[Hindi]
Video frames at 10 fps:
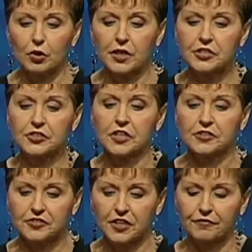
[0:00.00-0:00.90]
नंबर
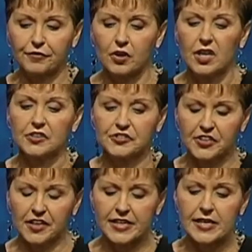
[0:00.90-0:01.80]
अहम खाना गुनाह
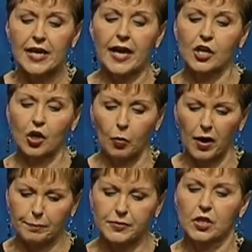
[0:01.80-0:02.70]
आलूद बेकार
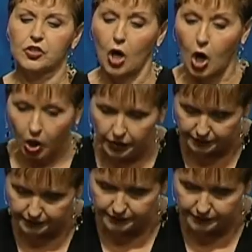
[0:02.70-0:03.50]
और गलीज बातें